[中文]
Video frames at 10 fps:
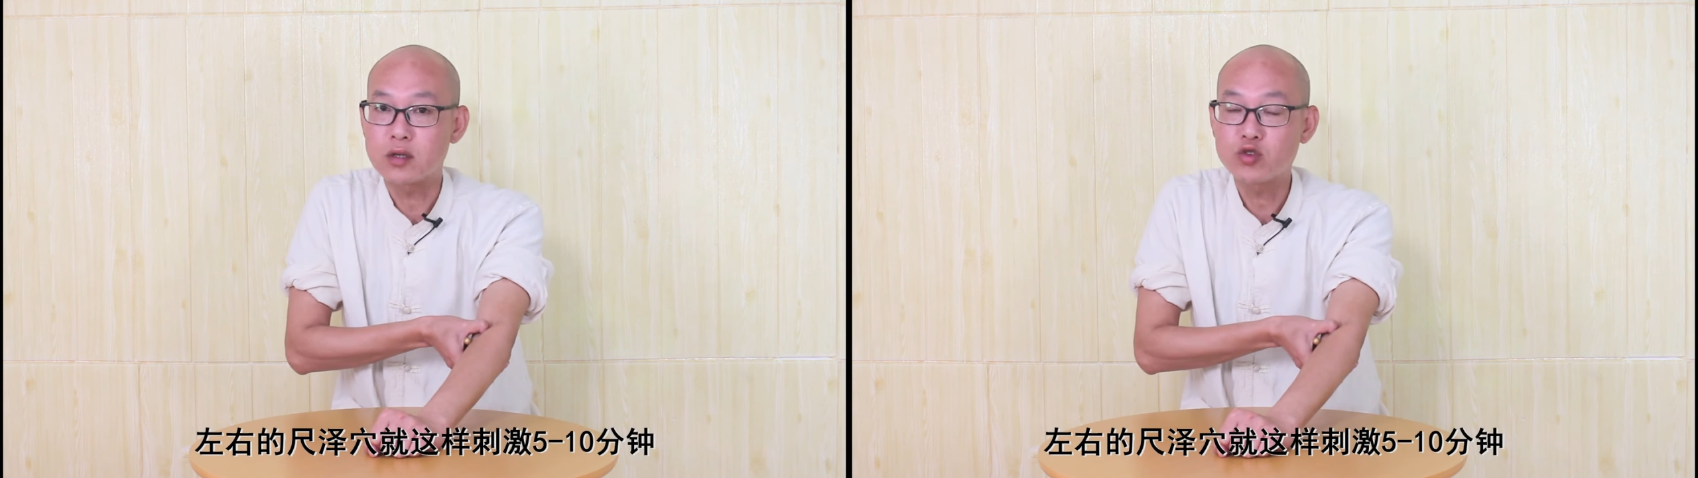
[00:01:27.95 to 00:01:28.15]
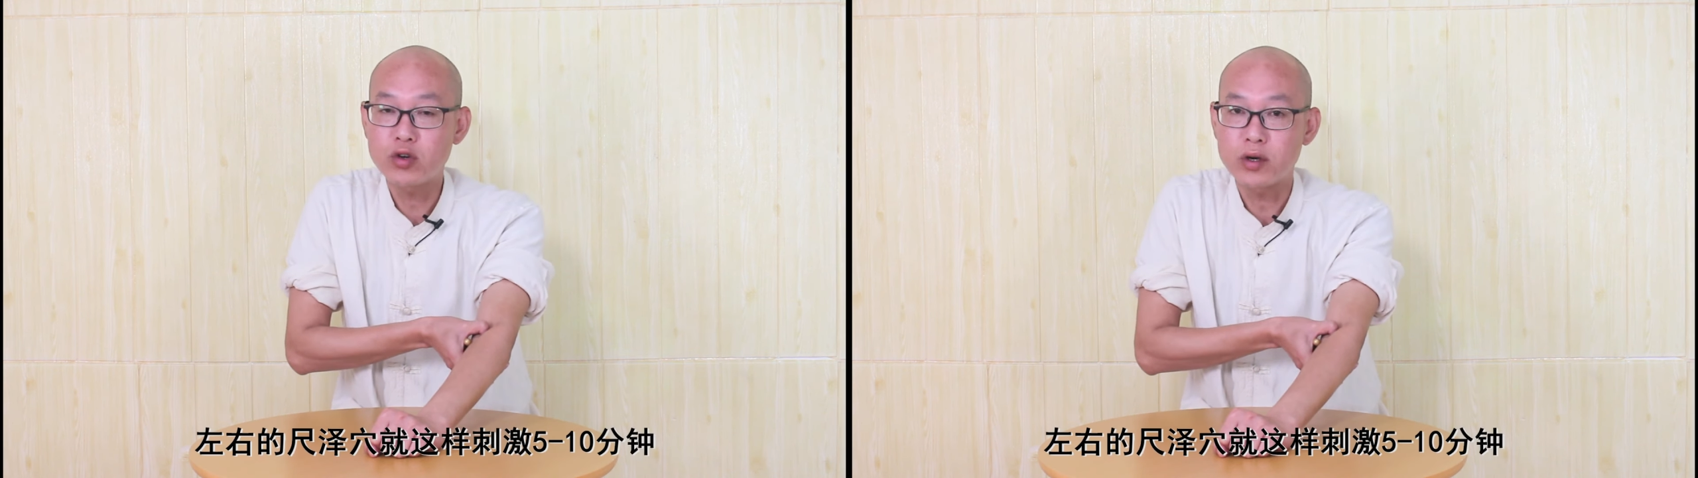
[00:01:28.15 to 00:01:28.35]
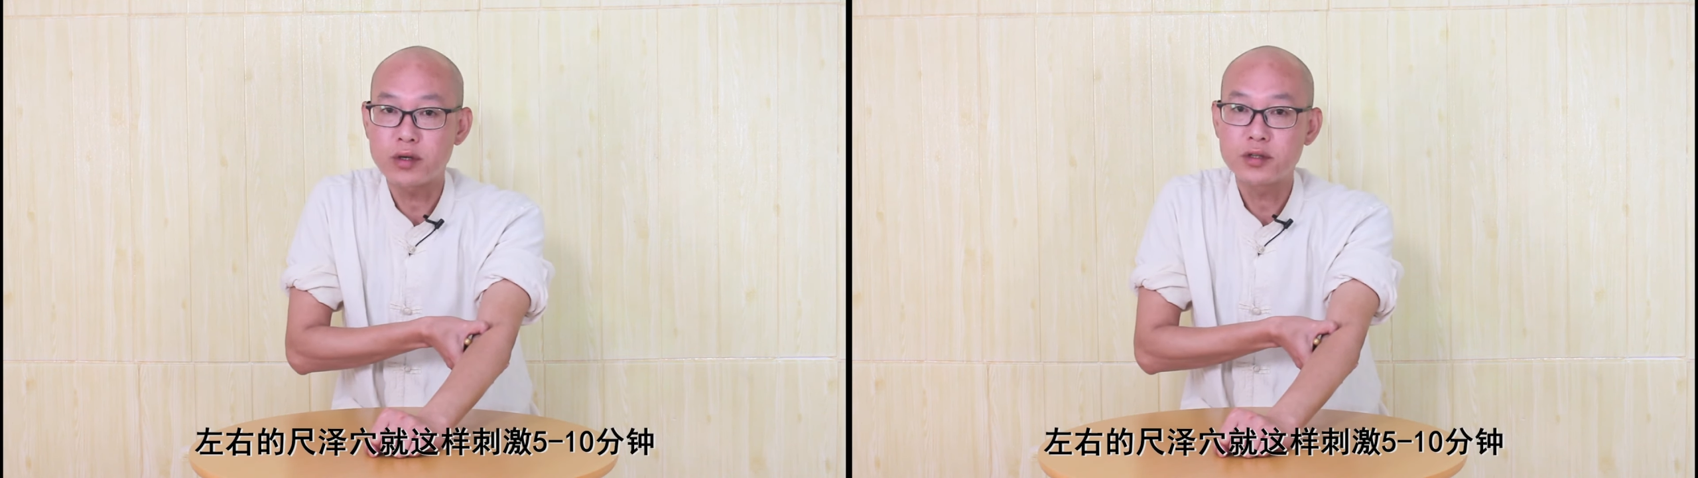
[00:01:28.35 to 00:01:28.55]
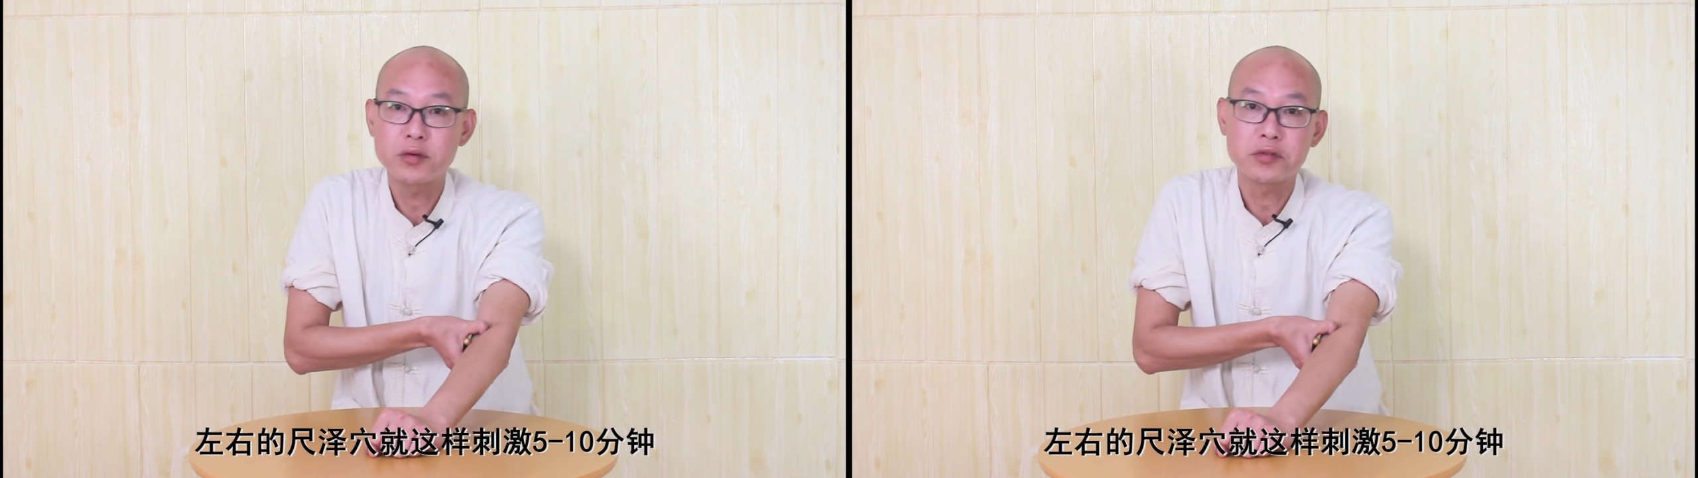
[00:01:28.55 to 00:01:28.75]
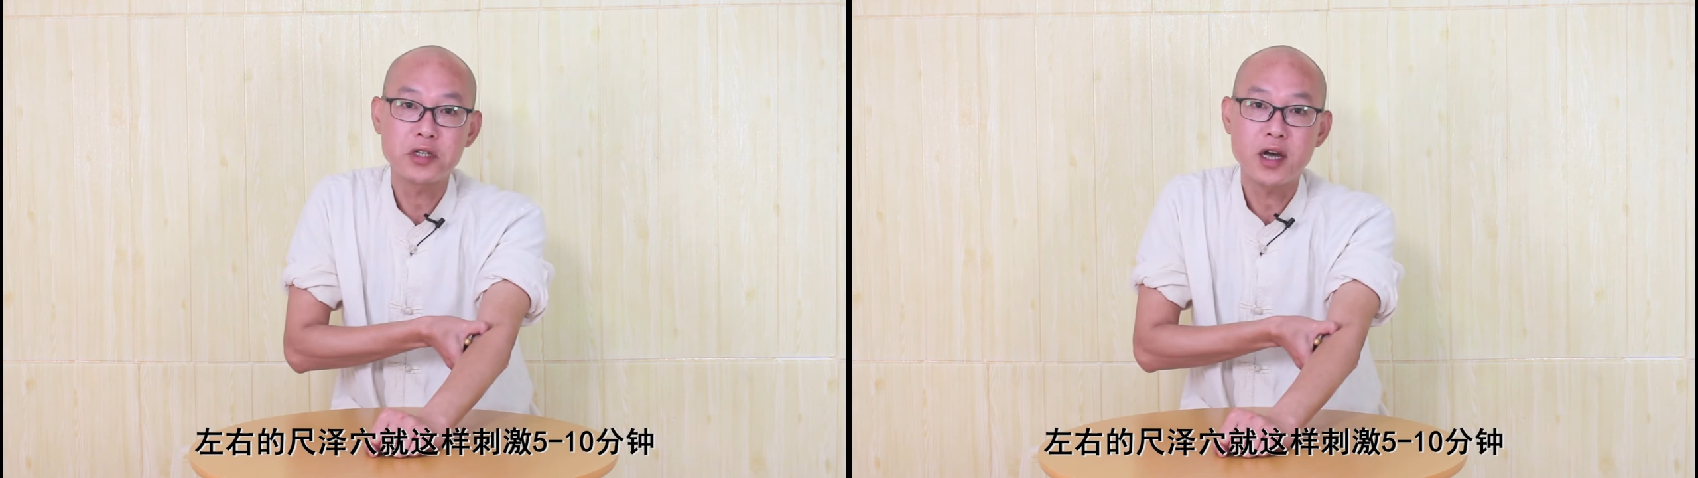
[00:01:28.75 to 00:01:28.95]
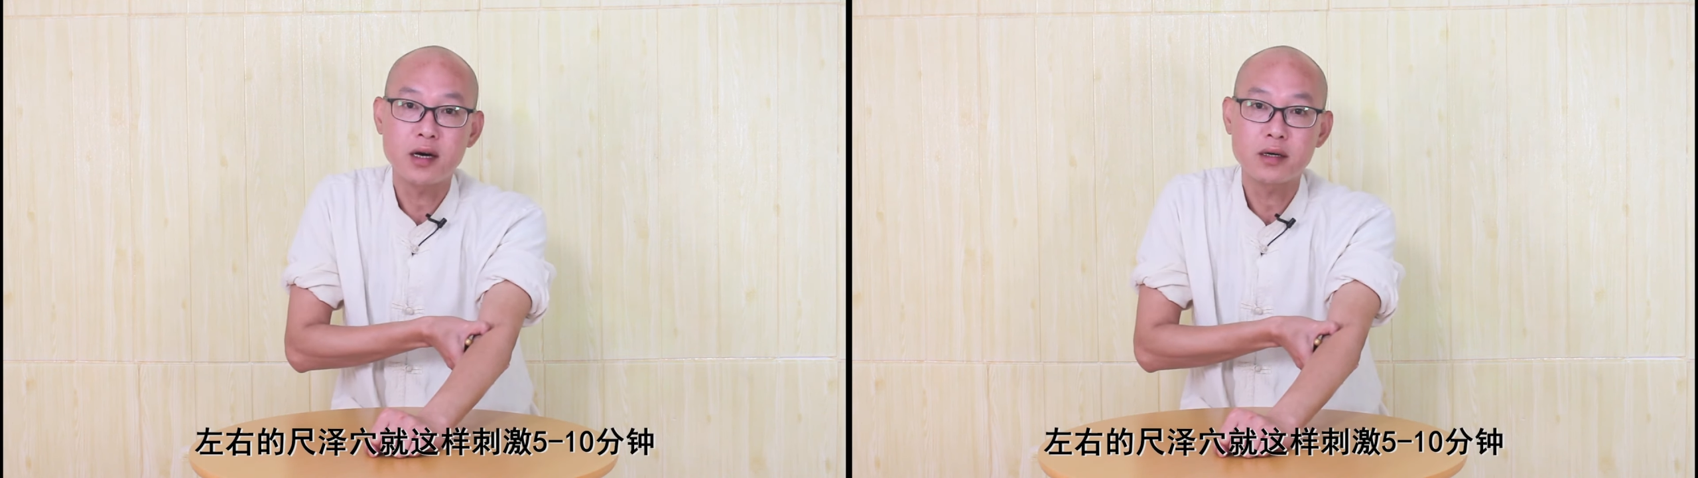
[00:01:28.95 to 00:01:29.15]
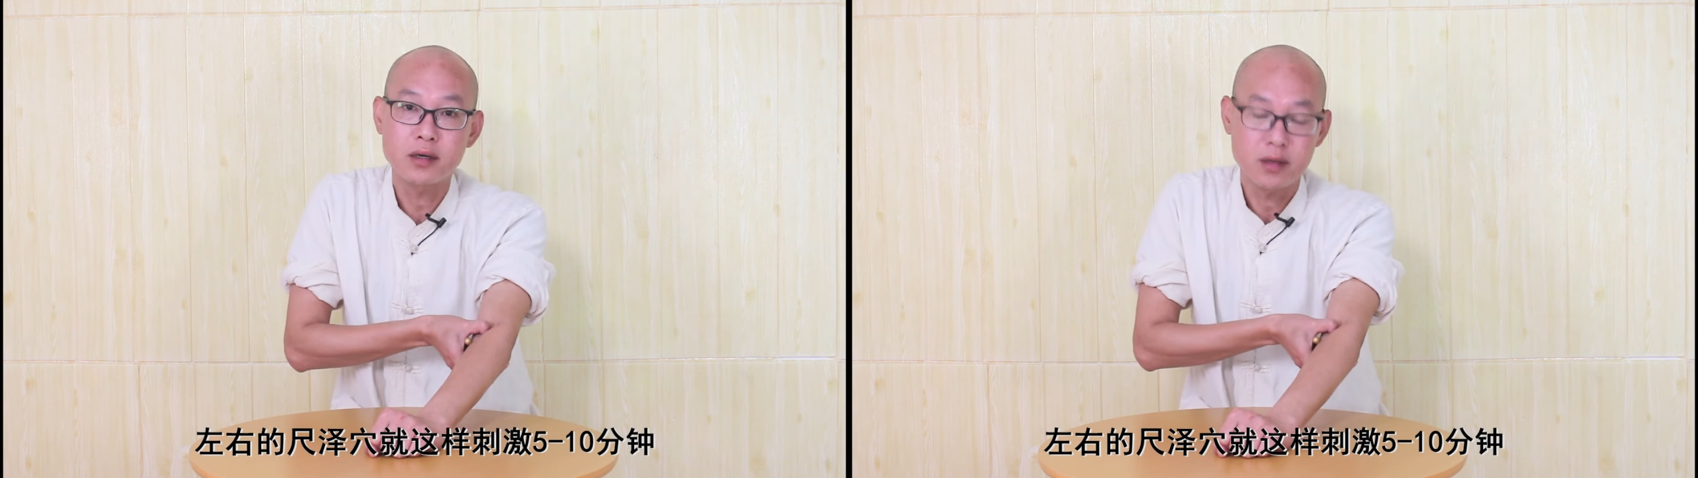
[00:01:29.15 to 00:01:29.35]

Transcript: 泽穴就这样